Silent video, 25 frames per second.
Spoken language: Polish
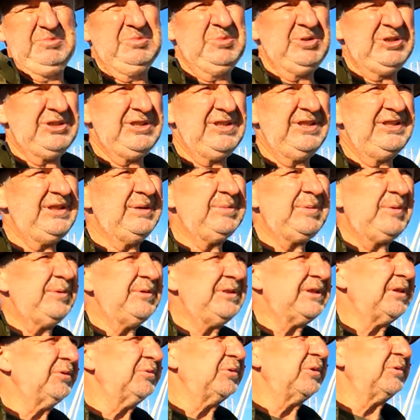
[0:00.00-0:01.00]
myślę,
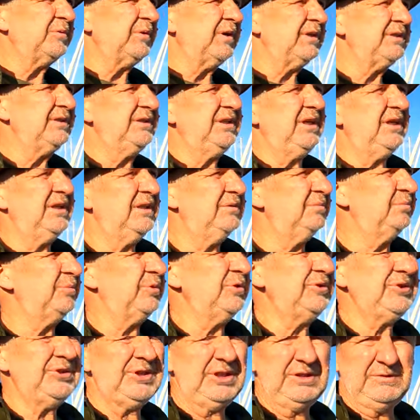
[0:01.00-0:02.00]
nie pamiętam dokładnie,
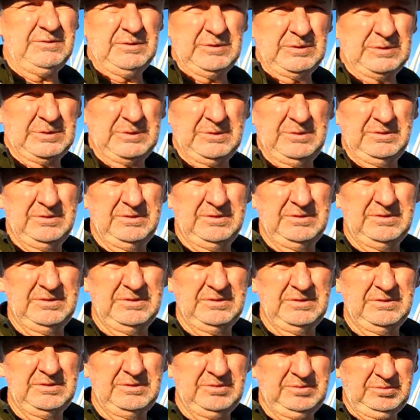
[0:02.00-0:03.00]
ale poniżej 200.
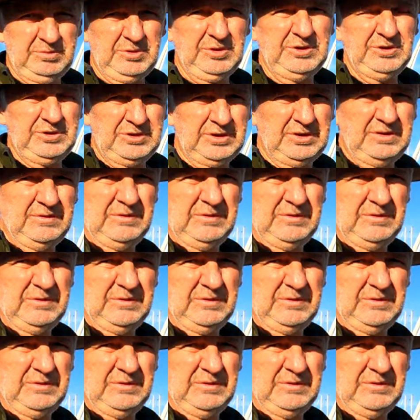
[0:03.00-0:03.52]
Poniżej 200.